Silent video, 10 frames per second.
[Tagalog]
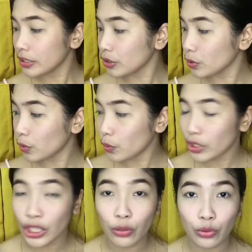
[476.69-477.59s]
So,
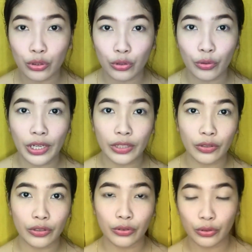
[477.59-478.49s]
hindi ko gusto yung
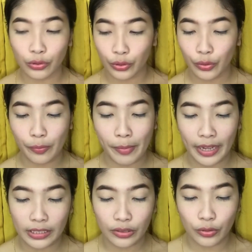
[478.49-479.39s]
ganon. Gusto ko yung
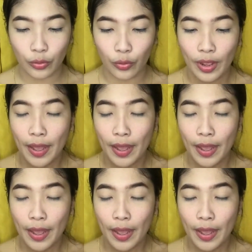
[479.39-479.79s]
matte. So,